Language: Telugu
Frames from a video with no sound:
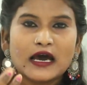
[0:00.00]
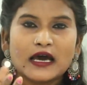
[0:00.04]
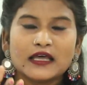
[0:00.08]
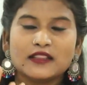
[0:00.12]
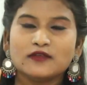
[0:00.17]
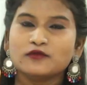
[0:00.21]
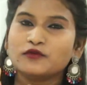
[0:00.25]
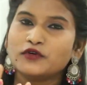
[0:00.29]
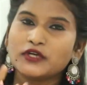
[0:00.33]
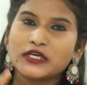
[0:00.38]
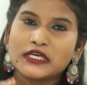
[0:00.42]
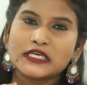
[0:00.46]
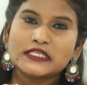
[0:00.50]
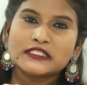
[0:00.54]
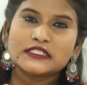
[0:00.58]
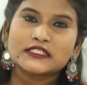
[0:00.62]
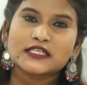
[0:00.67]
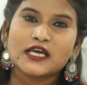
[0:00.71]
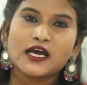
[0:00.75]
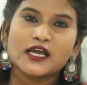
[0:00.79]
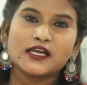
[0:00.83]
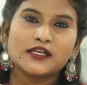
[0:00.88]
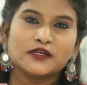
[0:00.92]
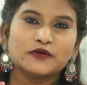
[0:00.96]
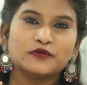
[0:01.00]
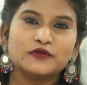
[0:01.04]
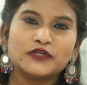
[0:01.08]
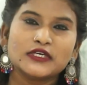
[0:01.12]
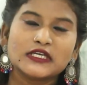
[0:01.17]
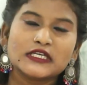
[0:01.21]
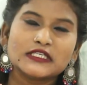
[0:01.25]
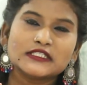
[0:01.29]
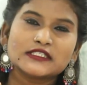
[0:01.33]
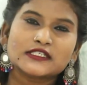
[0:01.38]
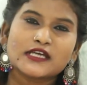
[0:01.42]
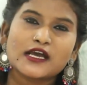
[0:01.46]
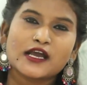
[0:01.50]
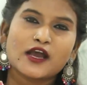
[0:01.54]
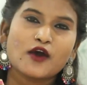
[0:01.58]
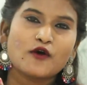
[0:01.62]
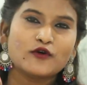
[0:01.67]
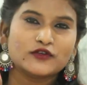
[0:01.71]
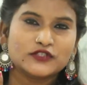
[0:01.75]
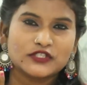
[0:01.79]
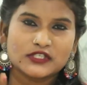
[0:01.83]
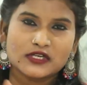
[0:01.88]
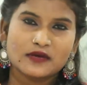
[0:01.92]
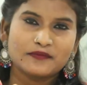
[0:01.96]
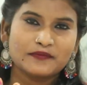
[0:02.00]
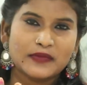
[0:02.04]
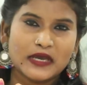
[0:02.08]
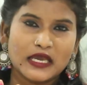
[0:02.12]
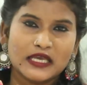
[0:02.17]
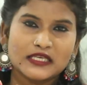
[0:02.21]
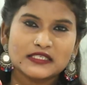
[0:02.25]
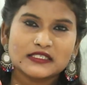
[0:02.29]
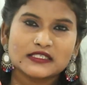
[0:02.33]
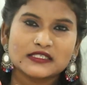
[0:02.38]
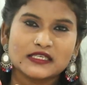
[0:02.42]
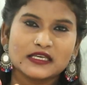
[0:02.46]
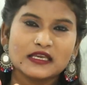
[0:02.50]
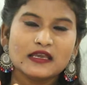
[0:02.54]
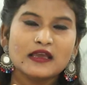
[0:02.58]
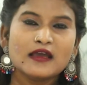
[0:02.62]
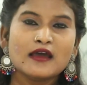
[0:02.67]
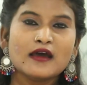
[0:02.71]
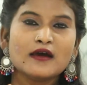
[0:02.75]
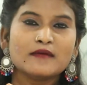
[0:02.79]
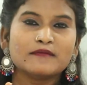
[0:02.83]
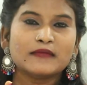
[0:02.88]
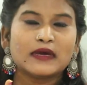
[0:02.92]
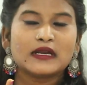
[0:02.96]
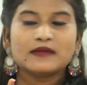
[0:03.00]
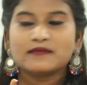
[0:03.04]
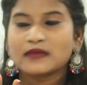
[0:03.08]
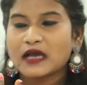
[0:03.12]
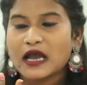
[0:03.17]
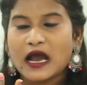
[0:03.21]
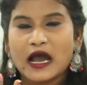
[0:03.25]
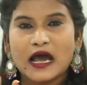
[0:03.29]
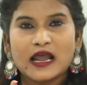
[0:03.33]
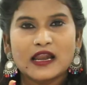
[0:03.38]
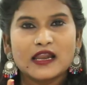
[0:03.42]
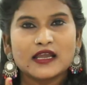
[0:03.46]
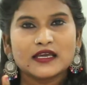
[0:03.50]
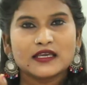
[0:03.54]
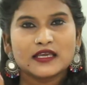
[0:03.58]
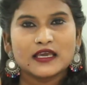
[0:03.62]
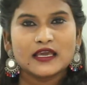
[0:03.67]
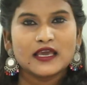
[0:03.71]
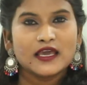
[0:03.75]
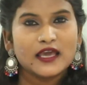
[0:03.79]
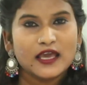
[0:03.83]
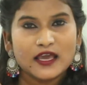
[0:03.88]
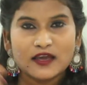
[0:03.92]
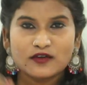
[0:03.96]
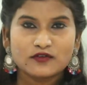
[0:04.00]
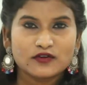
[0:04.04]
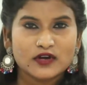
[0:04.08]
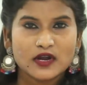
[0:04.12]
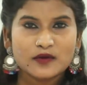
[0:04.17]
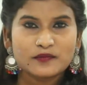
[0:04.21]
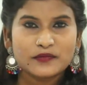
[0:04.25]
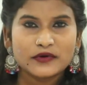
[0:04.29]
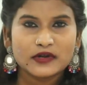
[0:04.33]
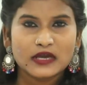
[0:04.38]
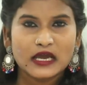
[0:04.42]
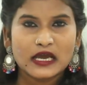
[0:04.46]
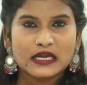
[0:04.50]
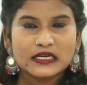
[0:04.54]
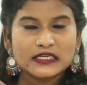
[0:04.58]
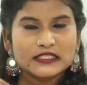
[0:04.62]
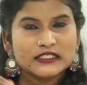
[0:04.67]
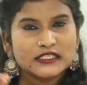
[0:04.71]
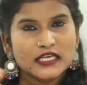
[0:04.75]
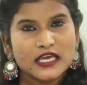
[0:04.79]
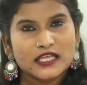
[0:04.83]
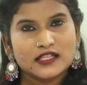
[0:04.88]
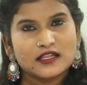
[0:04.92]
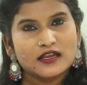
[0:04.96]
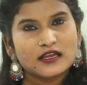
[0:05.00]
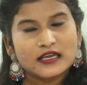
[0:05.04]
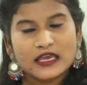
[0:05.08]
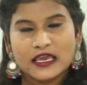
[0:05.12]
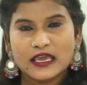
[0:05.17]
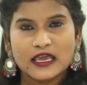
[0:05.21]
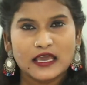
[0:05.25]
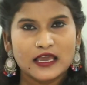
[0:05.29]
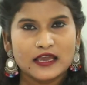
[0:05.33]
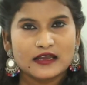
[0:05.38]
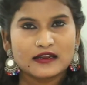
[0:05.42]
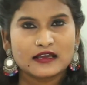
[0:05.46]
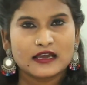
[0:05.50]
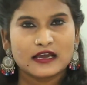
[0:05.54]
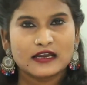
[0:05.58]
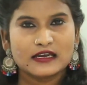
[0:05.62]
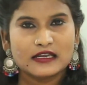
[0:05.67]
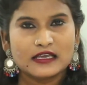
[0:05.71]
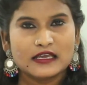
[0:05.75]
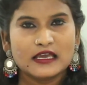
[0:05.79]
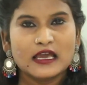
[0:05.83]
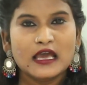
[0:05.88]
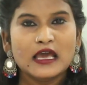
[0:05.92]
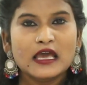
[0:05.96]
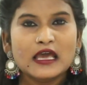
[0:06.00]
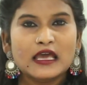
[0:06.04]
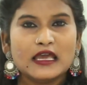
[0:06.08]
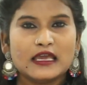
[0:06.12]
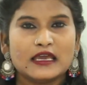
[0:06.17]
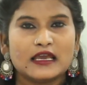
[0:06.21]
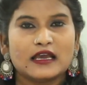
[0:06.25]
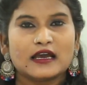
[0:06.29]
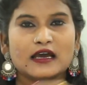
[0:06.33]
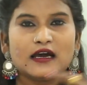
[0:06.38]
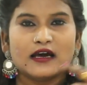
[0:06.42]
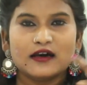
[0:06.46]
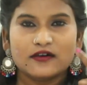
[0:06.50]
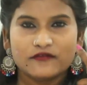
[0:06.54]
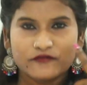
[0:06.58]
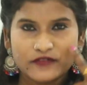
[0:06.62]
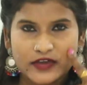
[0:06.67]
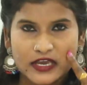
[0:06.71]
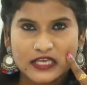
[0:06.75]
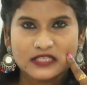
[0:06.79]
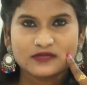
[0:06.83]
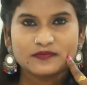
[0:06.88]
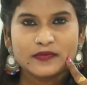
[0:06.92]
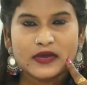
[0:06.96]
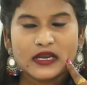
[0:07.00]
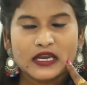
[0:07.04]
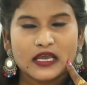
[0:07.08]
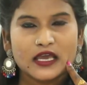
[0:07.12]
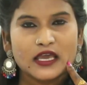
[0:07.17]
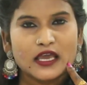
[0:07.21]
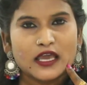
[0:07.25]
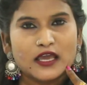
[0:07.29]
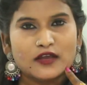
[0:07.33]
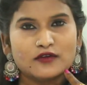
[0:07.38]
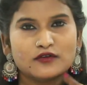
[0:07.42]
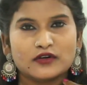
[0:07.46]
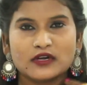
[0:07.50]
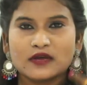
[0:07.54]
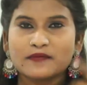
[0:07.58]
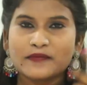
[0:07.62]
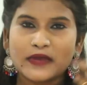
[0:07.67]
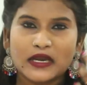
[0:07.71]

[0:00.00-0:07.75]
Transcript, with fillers: అది ఉడికించాలి ఉడికించాక వచ్చిన పేస్ట్ని మనం కాళ్ళకి హెయిర్ ఉన్నప్పుడు కానీ చేతులకి హెయిర్ కానీ ఇంకా ఫేస్ పైన హెయిర్ ఉంటే